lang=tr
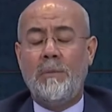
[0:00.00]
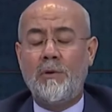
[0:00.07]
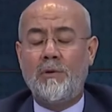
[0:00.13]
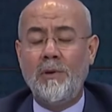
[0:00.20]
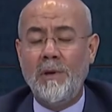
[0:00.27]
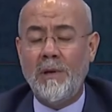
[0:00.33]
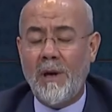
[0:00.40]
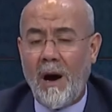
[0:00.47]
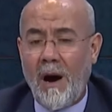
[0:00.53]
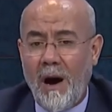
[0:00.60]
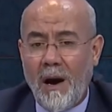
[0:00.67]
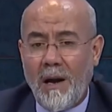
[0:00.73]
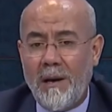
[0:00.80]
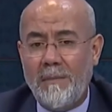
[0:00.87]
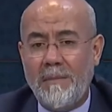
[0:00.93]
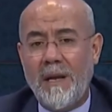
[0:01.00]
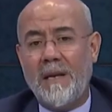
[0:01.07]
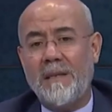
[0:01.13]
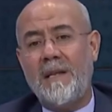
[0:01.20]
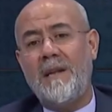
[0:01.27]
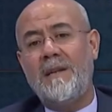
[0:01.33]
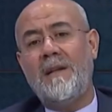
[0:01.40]
Bütün
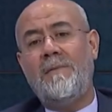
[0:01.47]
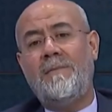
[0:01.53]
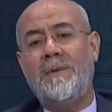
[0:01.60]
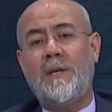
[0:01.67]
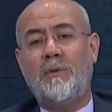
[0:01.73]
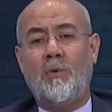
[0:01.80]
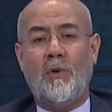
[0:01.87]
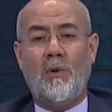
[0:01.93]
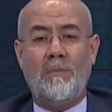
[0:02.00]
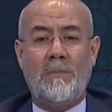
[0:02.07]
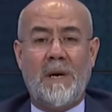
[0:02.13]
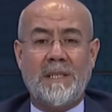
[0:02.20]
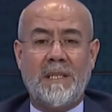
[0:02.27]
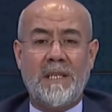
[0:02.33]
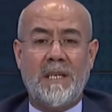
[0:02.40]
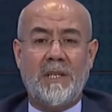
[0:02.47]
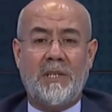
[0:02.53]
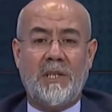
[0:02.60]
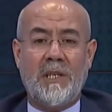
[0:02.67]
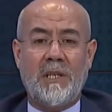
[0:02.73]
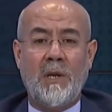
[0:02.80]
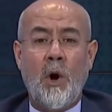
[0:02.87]
alimlerden nefret olunması
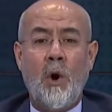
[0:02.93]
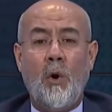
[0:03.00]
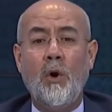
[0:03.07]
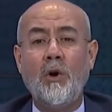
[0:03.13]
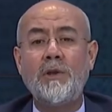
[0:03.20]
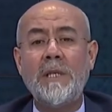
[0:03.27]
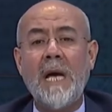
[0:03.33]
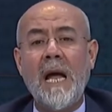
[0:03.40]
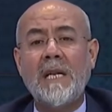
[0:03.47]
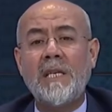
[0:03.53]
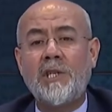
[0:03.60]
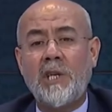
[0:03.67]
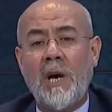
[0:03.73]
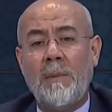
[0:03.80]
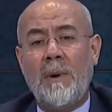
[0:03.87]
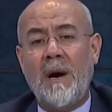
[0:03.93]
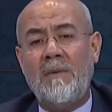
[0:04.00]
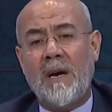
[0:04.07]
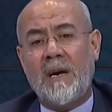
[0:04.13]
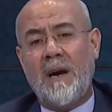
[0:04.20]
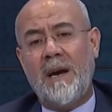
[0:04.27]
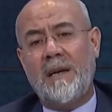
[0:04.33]
için özel
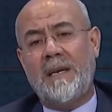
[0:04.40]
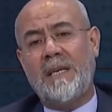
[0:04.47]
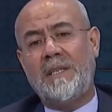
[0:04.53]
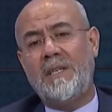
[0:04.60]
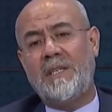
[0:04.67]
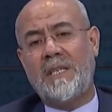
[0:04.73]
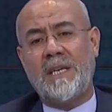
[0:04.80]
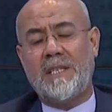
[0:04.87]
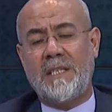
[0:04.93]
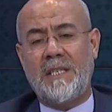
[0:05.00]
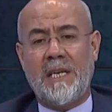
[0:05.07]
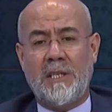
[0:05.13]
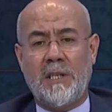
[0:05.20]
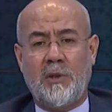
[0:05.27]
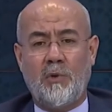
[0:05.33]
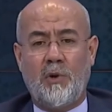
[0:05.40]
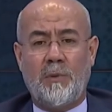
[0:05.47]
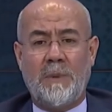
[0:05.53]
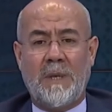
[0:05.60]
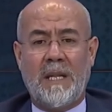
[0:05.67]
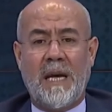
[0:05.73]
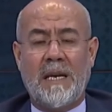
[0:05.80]
çaba ve gayret içerisine
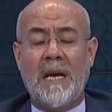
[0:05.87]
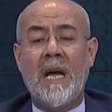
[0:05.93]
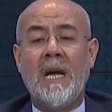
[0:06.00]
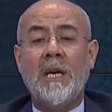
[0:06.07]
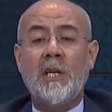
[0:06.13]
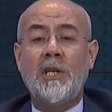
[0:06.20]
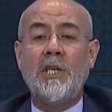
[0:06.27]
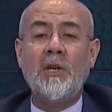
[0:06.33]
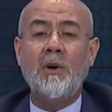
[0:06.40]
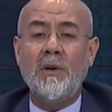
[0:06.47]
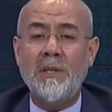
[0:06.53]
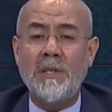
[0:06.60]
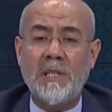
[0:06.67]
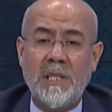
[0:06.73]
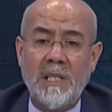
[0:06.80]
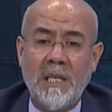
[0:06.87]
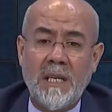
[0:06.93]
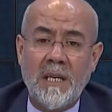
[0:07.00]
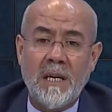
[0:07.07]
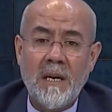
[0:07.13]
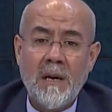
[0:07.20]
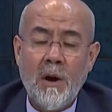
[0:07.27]
giriyor birileri. Diyoruz
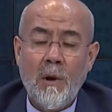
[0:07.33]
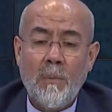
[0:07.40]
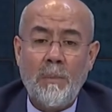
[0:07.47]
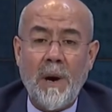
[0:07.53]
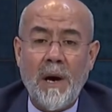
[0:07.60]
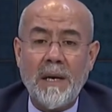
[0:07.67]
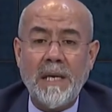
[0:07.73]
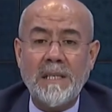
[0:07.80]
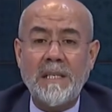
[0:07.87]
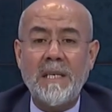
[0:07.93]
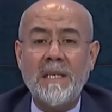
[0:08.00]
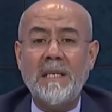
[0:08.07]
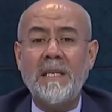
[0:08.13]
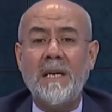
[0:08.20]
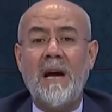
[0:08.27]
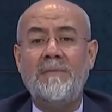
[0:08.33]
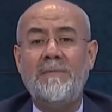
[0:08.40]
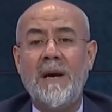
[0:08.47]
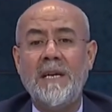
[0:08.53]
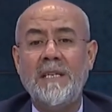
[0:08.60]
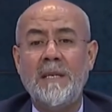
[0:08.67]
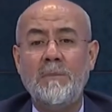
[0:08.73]
ki parasını
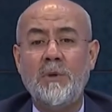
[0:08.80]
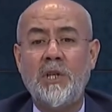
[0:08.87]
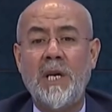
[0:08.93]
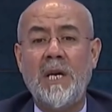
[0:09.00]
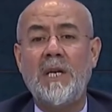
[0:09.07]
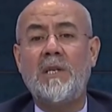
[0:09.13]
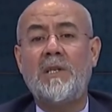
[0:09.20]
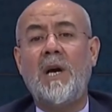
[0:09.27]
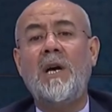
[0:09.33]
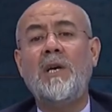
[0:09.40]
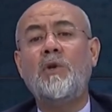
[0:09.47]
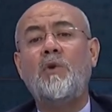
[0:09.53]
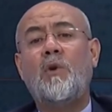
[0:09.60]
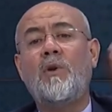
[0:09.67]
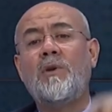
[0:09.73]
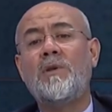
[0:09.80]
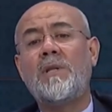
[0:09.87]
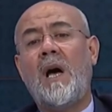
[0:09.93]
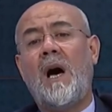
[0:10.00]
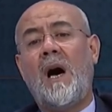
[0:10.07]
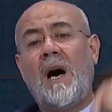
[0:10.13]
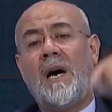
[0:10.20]
efendim şeytan
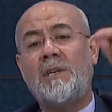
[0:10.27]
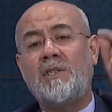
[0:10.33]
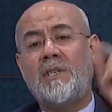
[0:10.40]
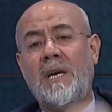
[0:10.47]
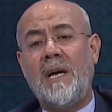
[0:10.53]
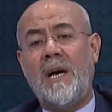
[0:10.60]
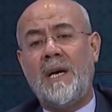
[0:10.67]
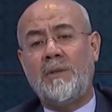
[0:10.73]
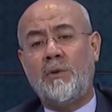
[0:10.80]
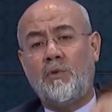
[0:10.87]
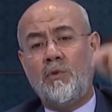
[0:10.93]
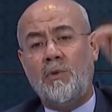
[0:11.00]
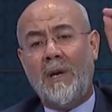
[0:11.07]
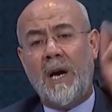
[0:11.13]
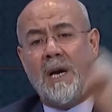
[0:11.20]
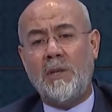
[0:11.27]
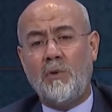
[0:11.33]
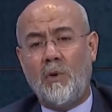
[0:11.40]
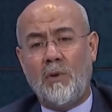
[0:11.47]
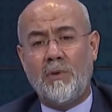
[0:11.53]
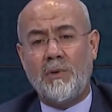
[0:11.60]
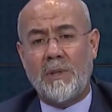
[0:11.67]
yolunda harcayan, günah
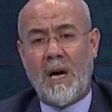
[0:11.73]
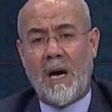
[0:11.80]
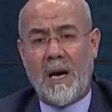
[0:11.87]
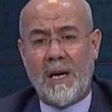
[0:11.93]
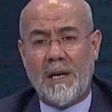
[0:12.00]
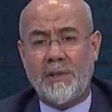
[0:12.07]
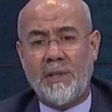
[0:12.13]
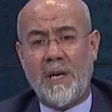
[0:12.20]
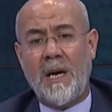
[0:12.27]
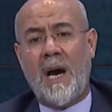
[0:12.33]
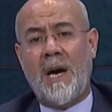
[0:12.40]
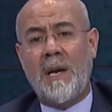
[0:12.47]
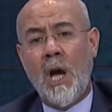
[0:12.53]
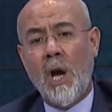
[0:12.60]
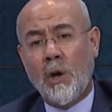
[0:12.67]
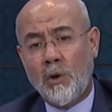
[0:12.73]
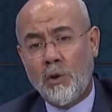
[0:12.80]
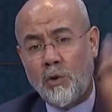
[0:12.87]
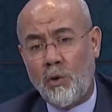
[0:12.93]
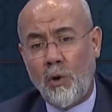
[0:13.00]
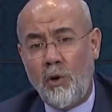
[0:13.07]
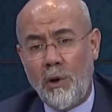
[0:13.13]
yolunda harcayan,
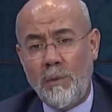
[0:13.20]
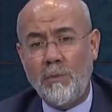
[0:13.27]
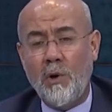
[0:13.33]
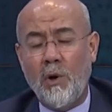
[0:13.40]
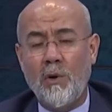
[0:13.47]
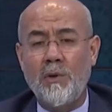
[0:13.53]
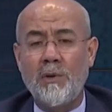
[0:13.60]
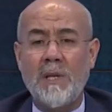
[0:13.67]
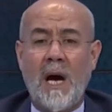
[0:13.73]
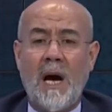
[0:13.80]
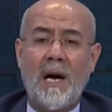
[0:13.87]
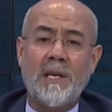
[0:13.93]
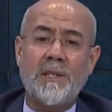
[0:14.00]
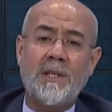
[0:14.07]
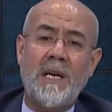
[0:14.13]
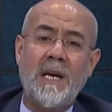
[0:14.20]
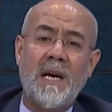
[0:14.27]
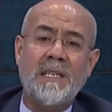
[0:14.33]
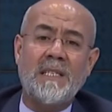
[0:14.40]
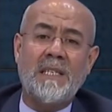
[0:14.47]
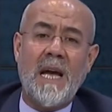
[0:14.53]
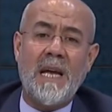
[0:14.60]
zulüm yolunda
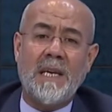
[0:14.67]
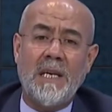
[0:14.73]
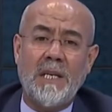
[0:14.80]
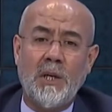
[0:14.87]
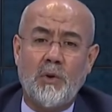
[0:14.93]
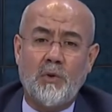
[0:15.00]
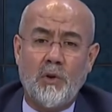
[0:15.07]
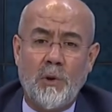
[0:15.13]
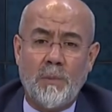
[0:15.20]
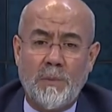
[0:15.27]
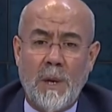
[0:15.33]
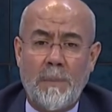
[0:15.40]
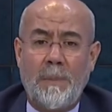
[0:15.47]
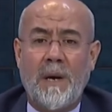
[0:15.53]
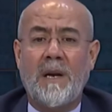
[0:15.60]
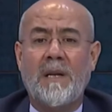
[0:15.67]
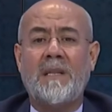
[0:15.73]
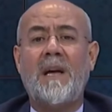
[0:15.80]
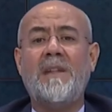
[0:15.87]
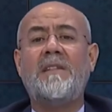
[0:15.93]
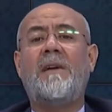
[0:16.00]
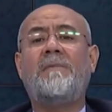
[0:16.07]
harcayan zengini görüp de
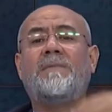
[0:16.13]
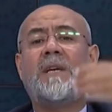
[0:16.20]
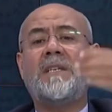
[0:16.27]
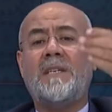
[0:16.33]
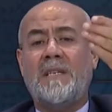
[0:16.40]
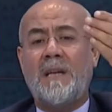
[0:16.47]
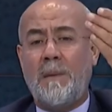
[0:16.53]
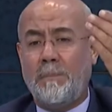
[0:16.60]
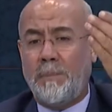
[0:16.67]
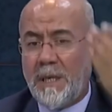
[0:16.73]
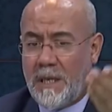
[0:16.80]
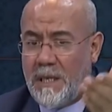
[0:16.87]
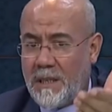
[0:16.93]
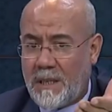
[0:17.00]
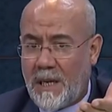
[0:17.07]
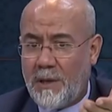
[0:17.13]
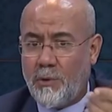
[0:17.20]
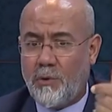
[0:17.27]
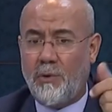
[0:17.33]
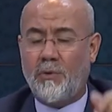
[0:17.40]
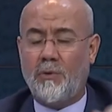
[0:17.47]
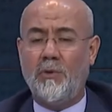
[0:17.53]
paradan nefret eden bir
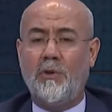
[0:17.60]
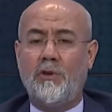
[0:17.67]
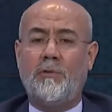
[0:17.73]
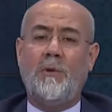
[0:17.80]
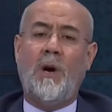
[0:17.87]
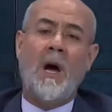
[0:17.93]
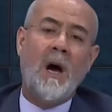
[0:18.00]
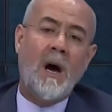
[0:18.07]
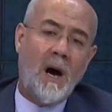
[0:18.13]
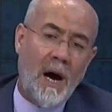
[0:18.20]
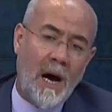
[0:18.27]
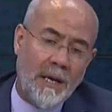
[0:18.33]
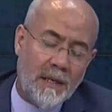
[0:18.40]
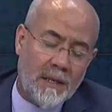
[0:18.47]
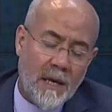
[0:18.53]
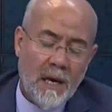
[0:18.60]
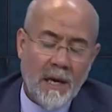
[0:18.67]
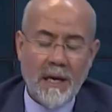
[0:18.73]
insan gördünüz mü? Hayır.